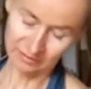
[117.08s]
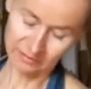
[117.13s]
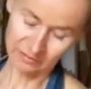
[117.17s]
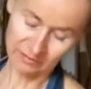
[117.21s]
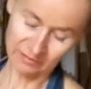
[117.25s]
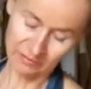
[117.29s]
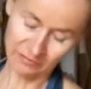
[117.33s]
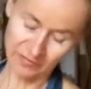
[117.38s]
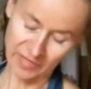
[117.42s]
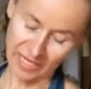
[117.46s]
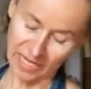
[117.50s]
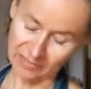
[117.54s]
y,
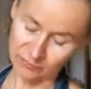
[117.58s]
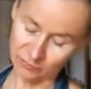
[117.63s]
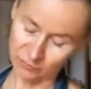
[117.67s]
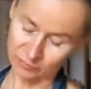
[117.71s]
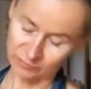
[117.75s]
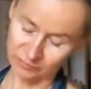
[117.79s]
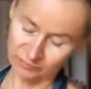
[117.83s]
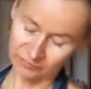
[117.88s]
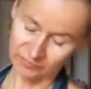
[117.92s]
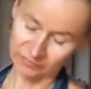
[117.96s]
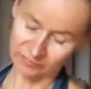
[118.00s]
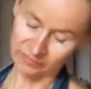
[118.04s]

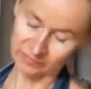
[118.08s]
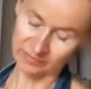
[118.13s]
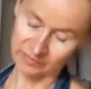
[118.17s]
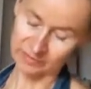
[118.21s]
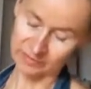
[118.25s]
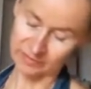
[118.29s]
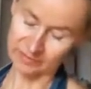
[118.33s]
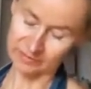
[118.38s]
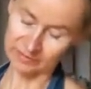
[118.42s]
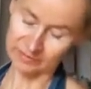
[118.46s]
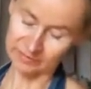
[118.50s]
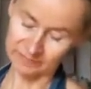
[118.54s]
kwiatów
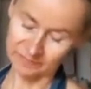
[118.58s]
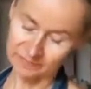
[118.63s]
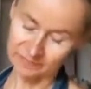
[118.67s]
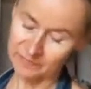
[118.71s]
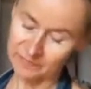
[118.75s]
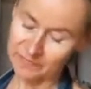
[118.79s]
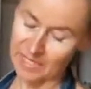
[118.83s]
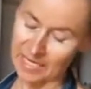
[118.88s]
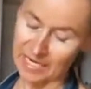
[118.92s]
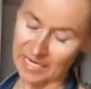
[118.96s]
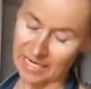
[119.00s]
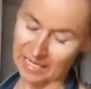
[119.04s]
y,
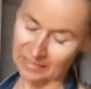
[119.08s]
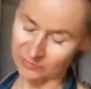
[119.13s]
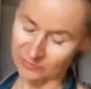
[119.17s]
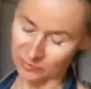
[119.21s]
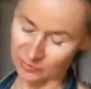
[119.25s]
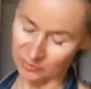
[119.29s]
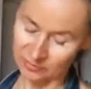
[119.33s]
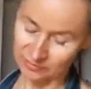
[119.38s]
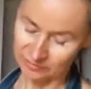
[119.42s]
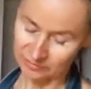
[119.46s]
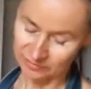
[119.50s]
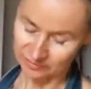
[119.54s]
na
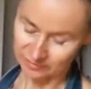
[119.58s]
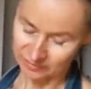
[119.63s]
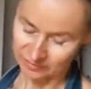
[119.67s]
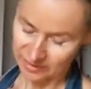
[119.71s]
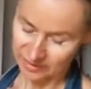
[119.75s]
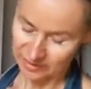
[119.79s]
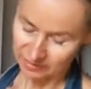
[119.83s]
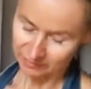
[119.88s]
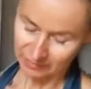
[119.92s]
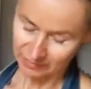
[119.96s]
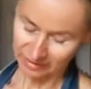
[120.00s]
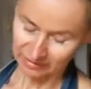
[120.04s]
lato,
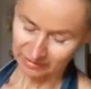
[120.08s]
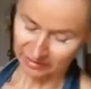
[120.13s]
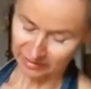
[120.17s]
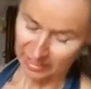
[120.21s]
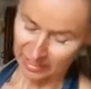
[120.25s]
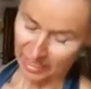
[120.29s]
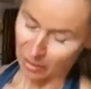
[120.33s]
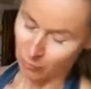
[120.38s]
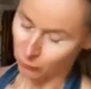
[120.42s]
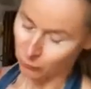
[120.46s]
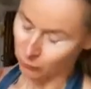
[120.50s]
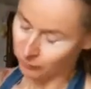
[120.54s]

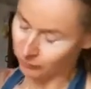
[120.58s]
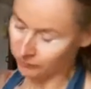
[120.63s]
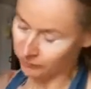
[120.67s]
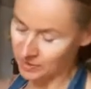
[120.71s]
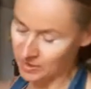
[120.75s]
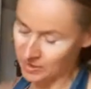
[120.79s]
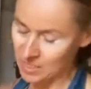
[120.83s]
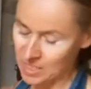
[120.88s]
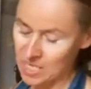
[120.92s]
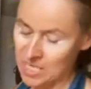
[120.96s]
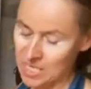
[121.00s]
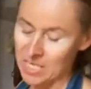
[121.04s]
materiałów.
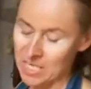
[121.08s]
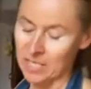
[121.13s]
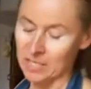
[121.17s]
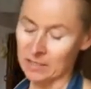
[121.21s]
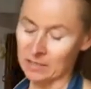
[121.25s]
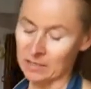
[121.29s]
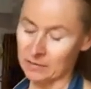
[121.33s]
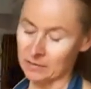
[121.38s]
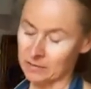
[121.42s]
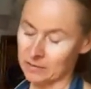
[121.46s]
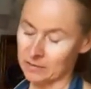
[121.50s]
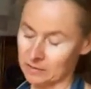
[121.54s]
Na
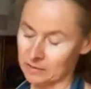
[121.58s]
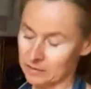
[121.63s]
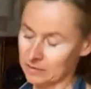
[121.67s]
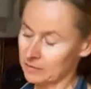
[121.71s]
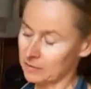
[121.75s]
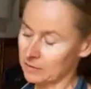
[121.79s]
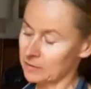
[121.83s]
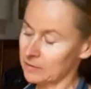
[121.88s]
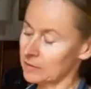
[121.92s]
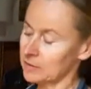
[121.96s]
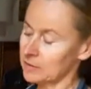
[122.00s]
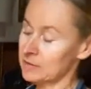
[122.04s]
sukienki, na
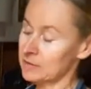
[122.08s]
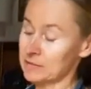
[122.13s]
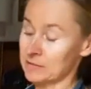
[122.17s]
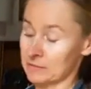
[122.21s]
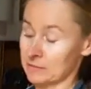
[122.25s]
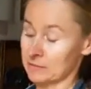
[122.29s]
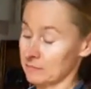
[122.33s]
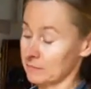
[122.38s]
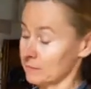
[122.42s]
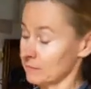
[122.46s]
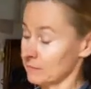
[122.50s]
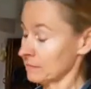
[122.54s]

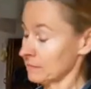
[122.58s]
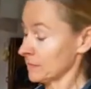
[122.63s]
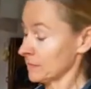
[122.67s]
spodnie?